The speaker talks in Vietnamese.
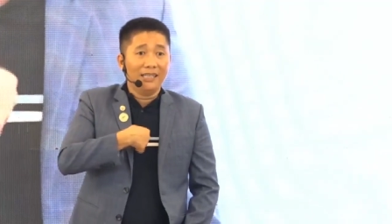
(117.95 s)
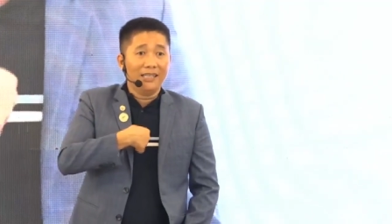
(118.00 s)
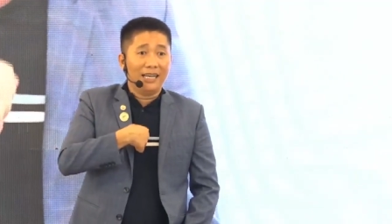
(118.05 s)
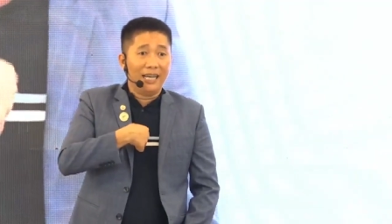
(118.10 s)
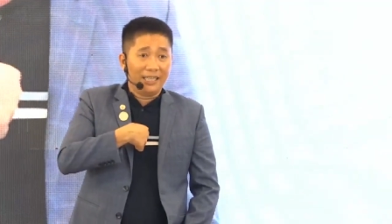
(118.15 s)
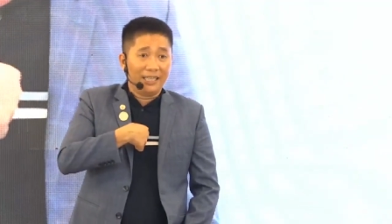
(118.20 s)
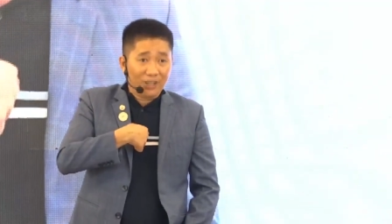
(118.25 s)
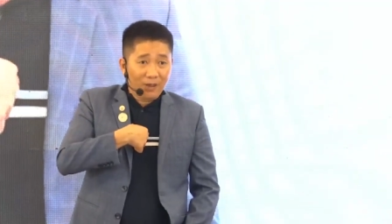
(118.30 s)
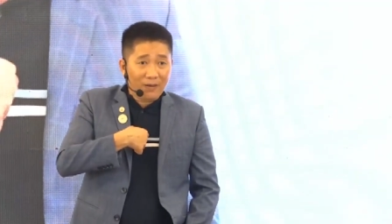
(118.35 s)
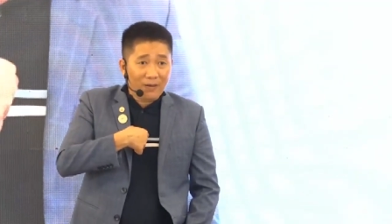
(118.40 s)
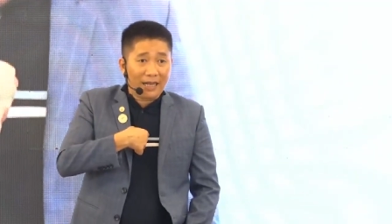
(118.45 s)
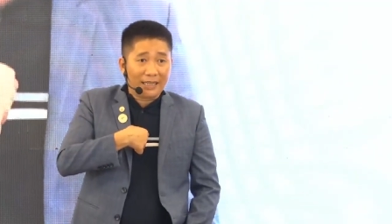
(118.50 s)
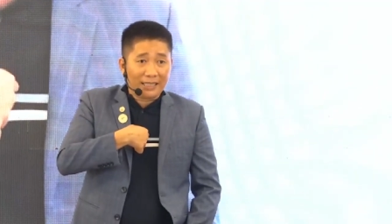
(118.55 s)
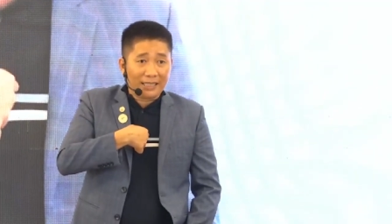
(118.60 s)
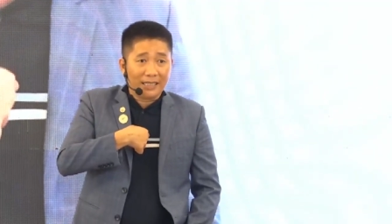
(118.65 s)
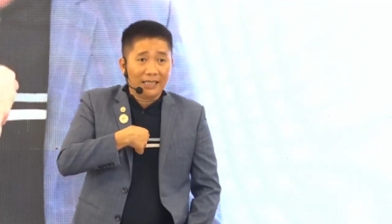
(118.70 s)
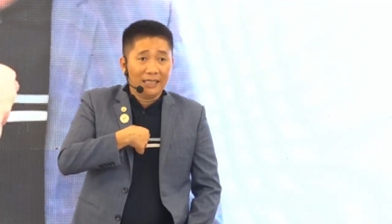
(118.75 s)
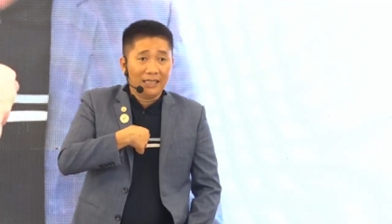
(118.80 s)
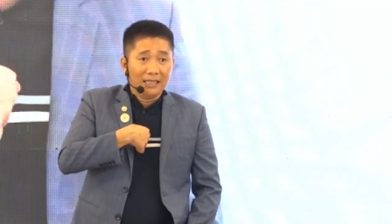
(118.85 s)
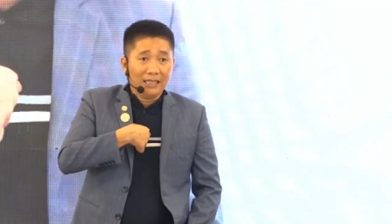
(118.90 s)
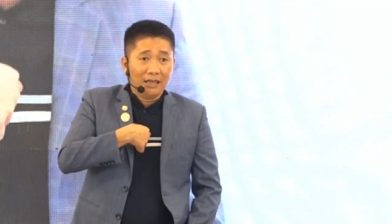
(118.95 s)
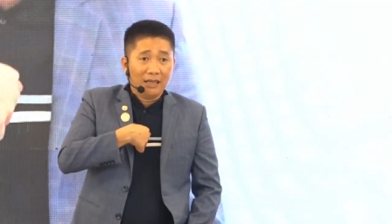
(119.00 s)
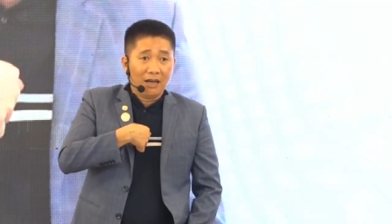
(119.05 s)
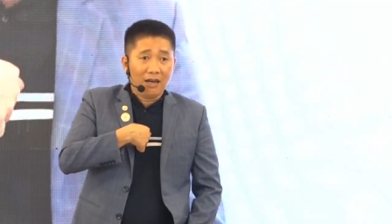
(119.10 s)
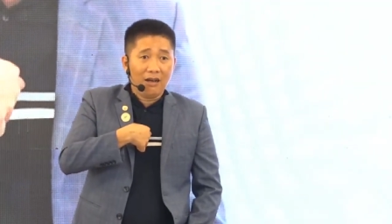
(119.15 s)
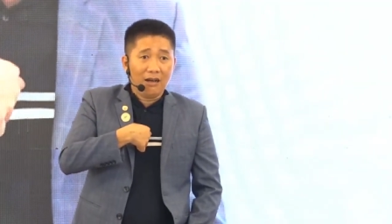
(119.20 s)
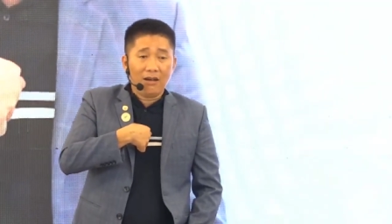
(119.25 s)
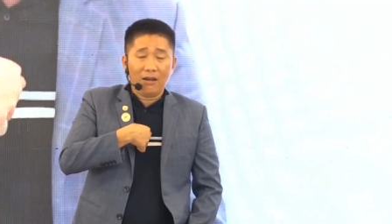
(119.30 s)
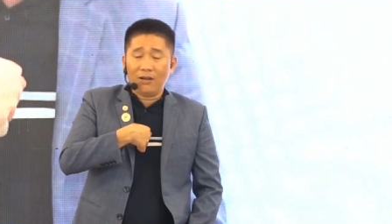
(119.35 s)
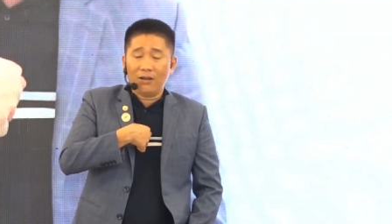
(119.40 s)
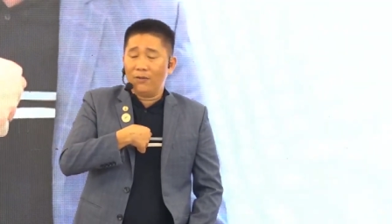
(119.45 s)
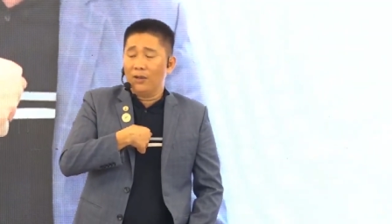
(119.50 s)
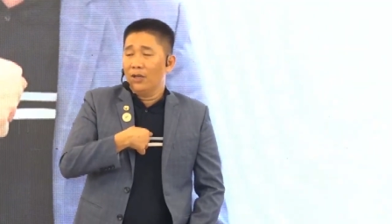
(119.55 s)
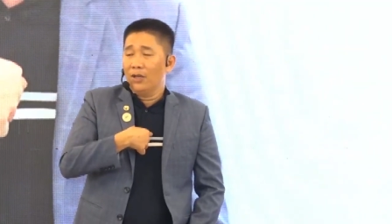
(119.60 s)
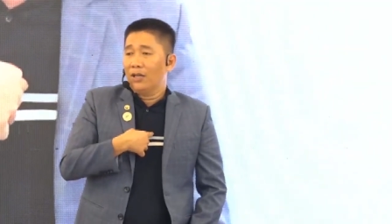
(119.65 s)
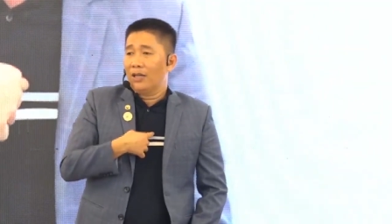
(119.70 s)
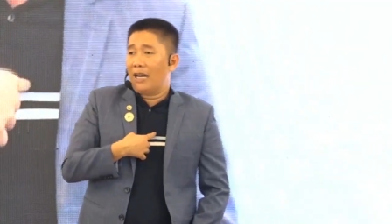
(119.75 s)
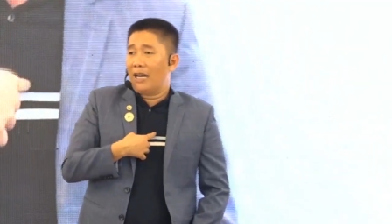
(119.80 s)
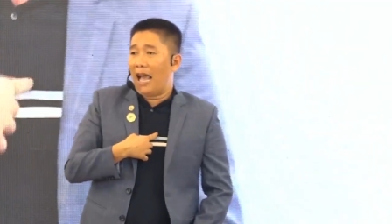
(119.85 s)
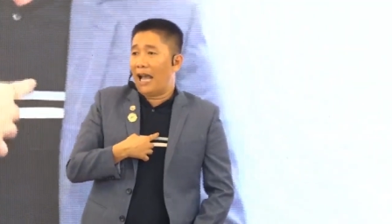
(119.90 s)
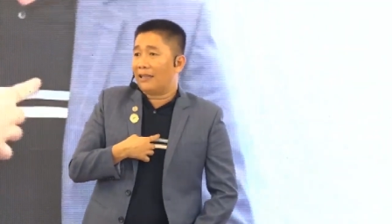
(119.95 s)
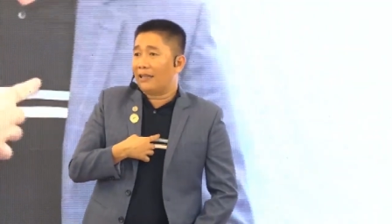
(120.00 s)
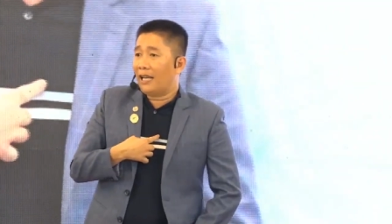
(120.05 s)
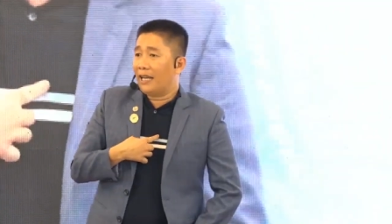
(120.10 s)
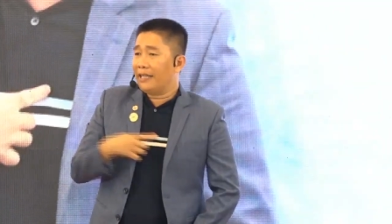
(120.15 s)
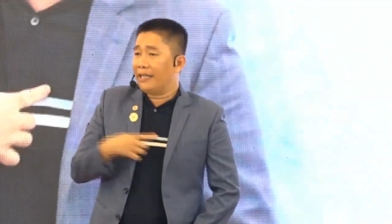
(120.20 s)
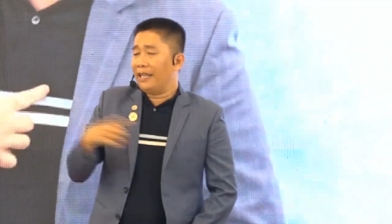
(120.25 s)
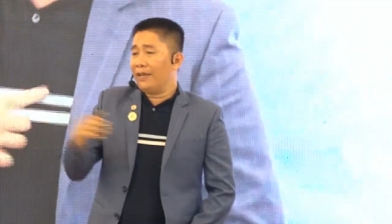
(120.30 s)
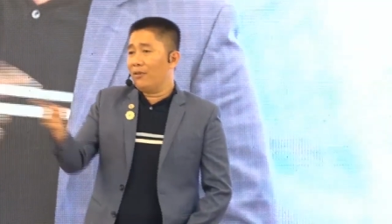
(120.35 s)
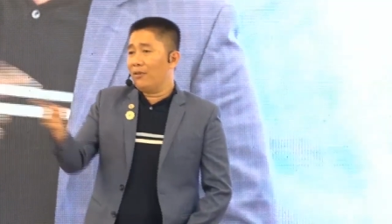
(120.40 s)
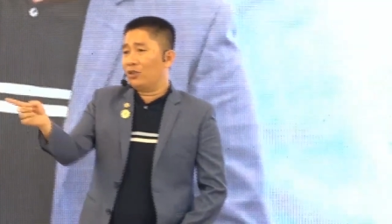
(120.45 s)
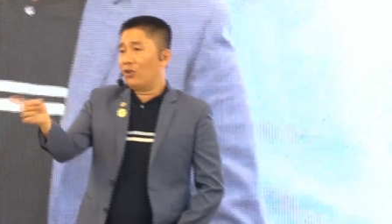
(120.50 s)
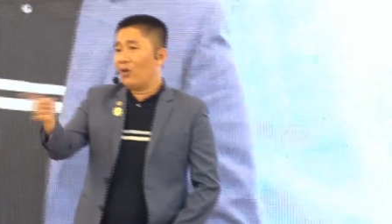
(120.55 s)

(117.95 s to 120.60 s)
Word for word: hình dung không anh chị oh, lạ thay khi mà tôi